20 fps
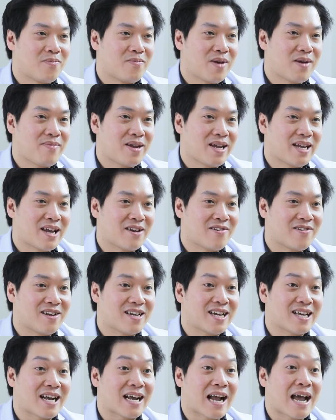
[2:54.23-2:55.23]
ไม่มีเทคโนโล
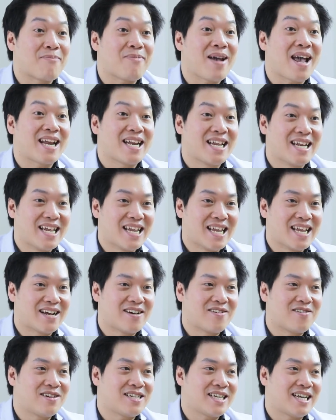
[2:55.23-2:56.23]
ยีทางการแพทย์ที่ดี
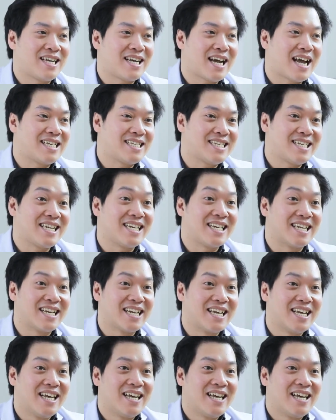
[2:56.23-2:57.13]
เขาก็ใช้การฉีด